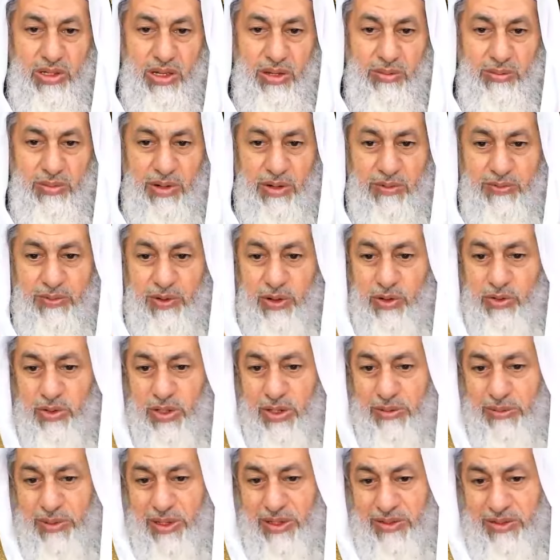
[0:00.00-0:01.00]
أما
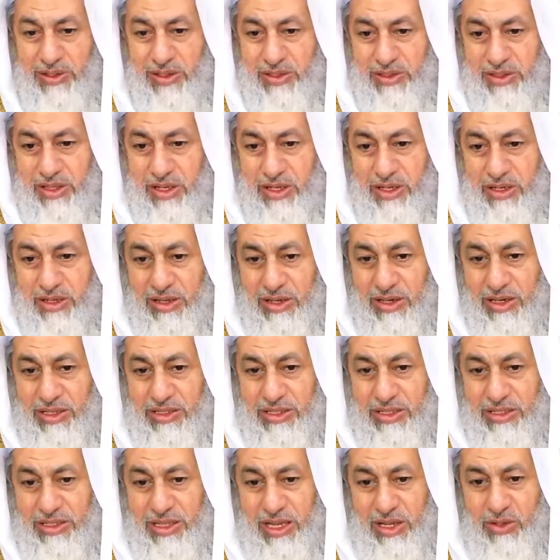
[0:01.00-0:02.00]
الفوضى بهذه الطريقة
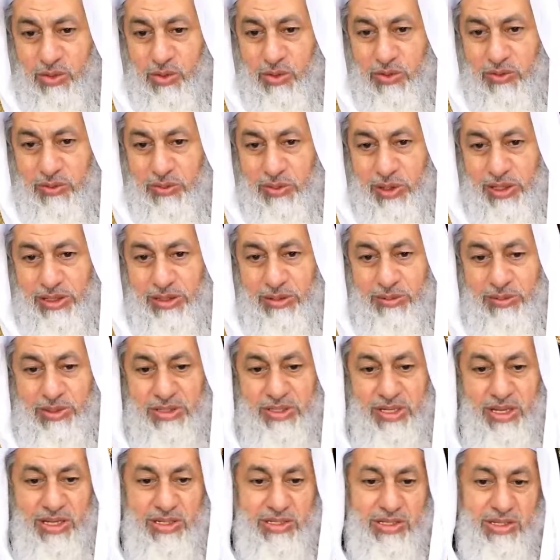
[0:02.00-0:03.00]
التي تحدث في بعض
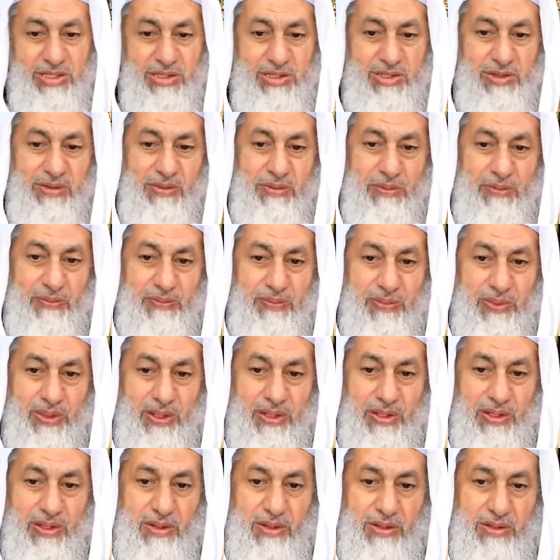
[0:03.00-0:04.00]
المساجد
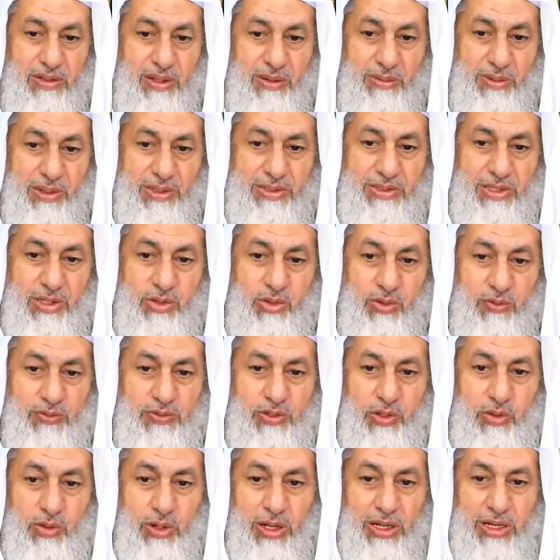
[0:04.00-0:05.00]
طبعا
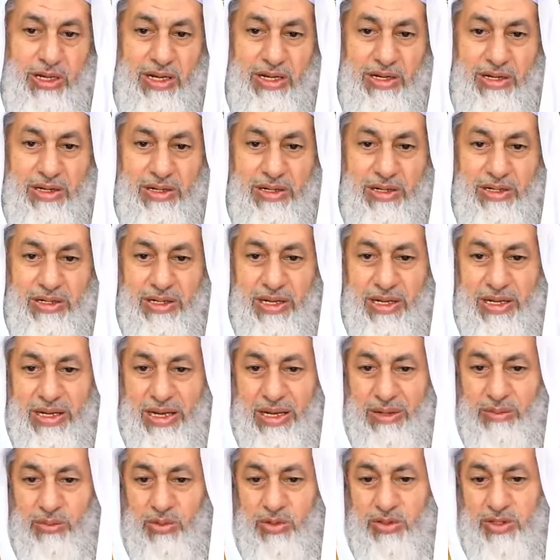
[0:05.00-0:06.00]
ستفسد على
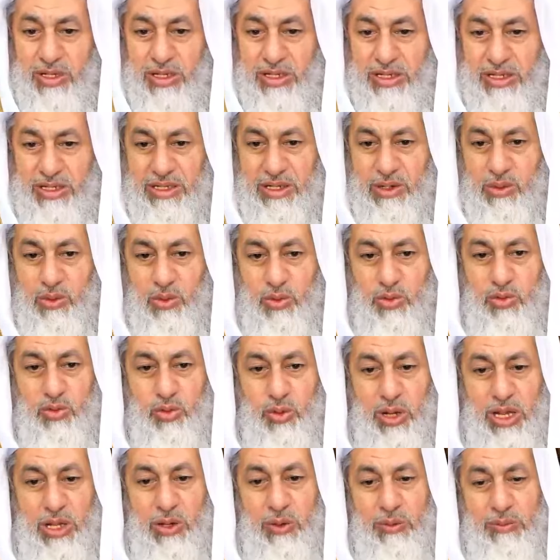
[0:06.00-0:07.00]
المصلين
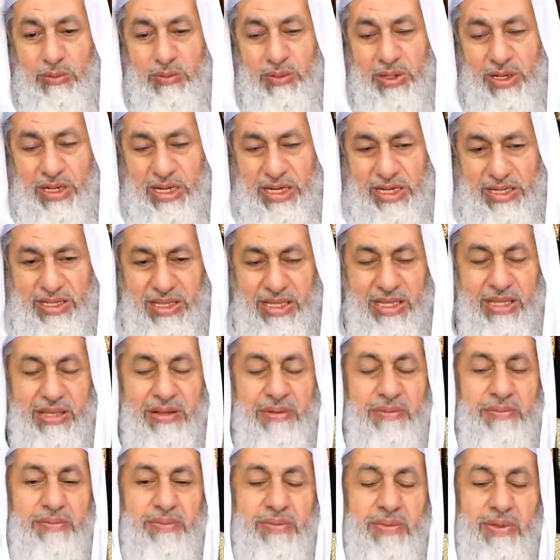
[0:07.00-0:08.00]
خشوعهم
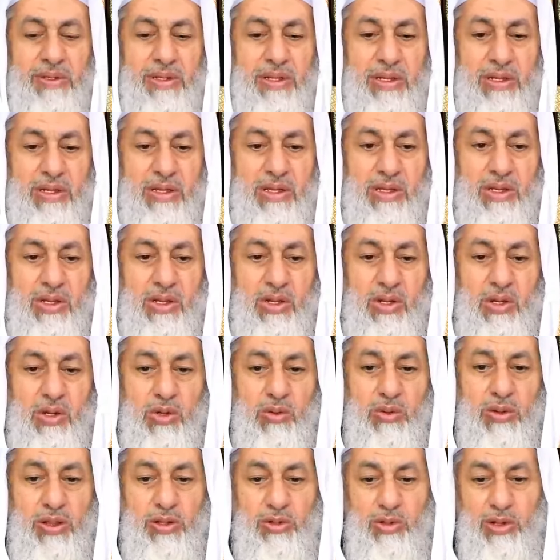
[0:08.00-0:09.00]
هذا
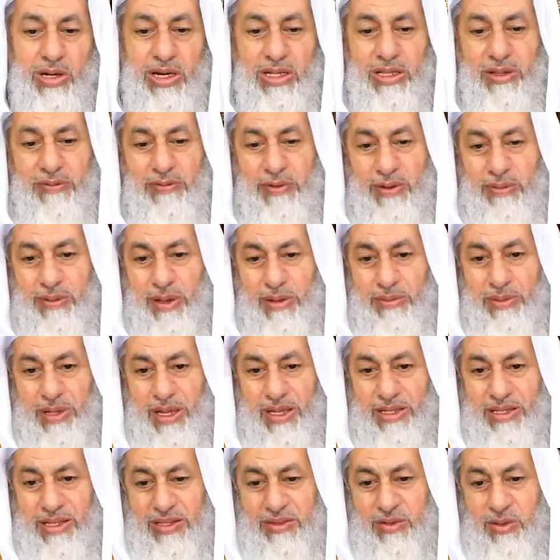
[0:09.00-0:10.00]
قد ورد في الباب
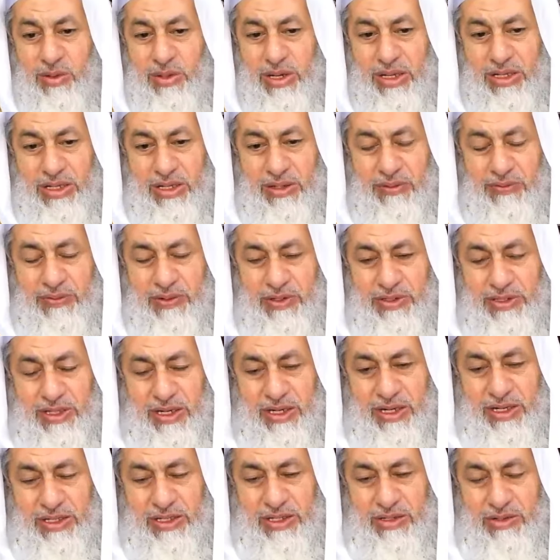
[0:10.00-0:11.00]
حديث لكن في
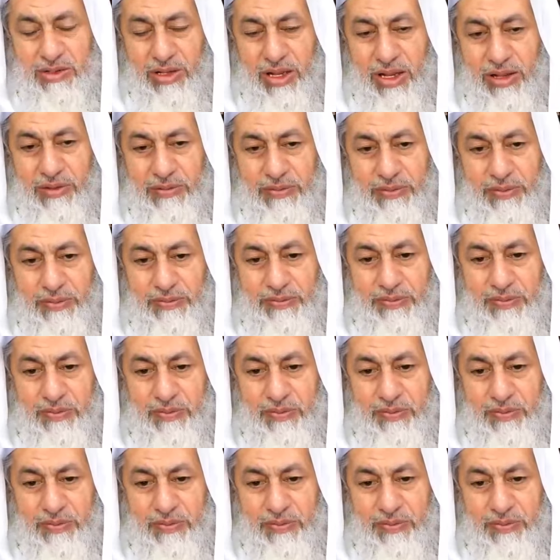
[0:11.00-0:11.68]
سنده ضعف